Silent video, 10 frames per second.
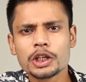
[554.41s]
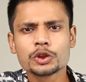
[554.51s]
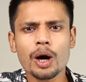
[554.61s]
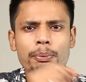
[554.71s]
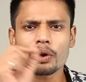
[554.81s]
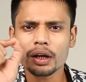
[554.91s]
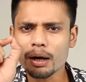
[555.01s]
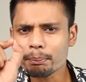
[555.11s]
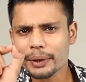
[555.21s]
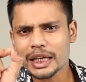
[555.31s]
जो आपको
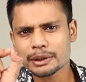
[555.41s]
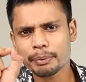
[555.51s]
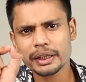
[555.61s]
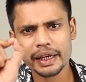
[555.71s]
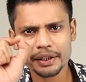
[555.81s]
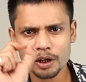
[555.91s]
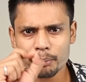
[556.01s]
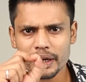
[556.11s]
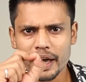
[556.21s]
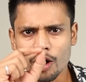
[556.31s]
कम प्राइस पे देखने को
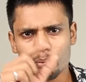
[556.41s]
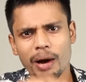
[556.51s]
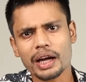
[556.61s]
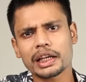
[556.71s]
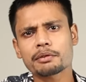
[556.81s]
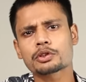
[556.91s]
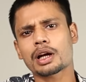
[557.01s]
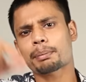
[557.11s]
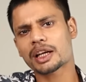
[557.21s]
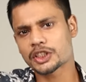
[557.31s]
मिल रहा है और मार्केट में
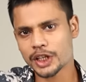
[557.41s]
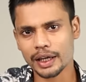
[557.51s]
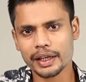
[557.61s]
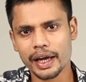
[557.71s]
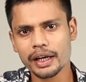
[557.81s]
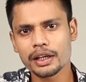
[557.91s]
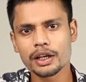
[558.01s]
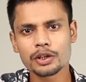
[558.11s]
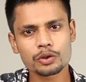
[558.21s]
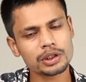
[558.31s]
उसका प्राइस ज़्यादा है
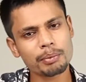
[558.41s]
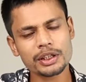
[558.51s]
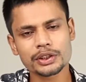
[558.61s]
तो समझ